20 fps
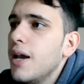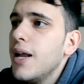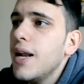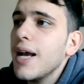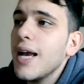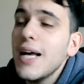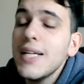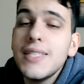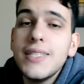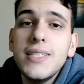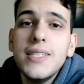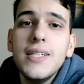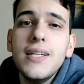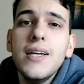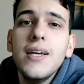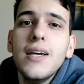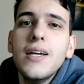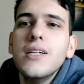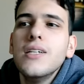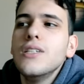Ragazzi,
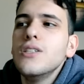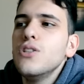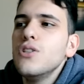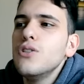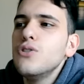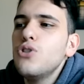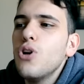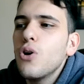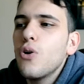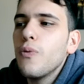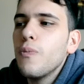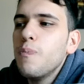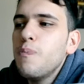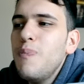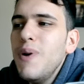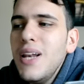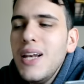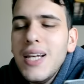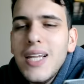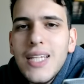Gioco
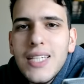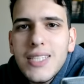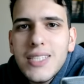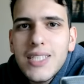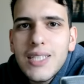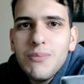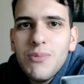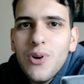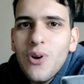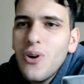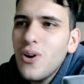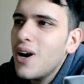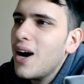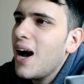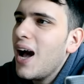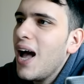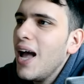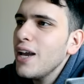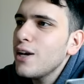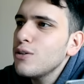bellissimo,
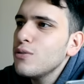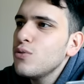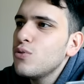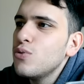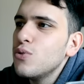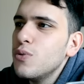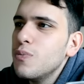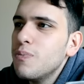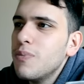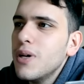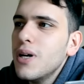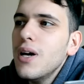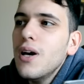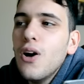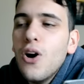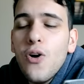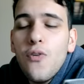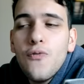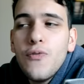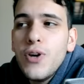Icon Tube,
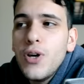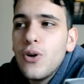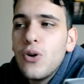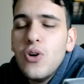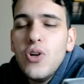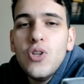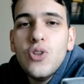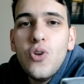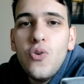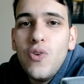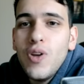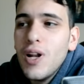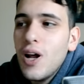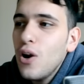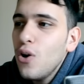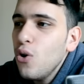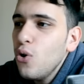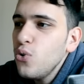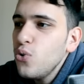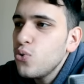ovvero indovina
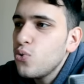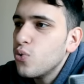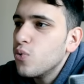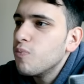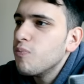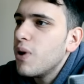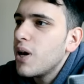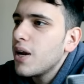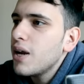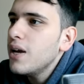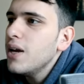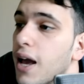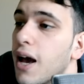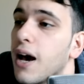lo youtuber.